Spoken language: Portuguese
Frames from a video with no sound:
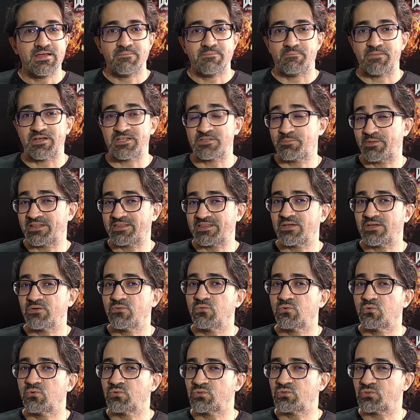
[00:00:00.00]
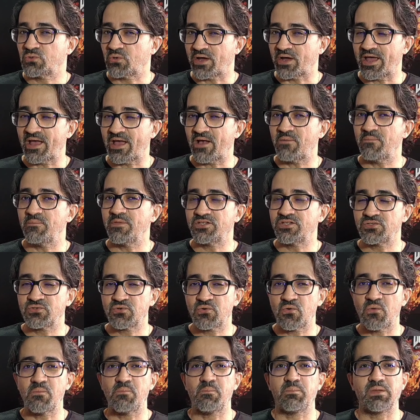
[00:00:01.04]
Mas para ter um curso realmente
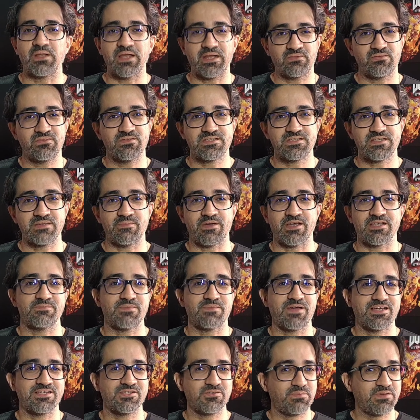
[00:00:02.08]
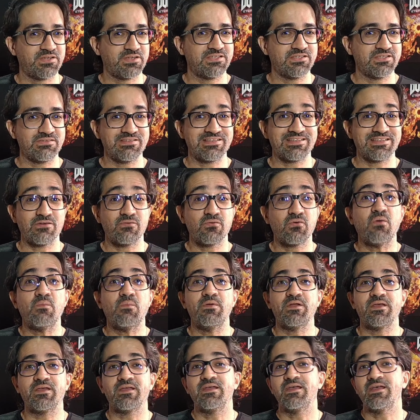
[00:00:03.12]
completo de C++, eu preciso então
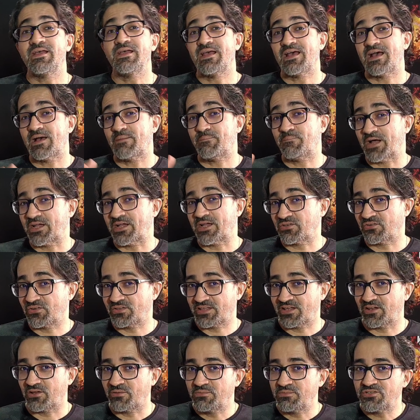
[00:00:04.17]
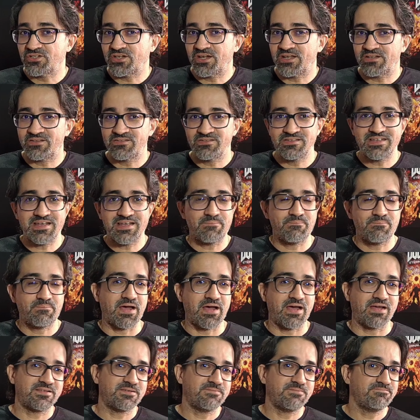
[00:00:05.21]
cobrir a parte orientada a objetos e a
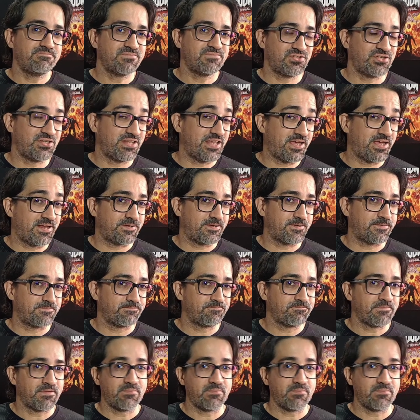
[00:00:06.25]
parte genérica.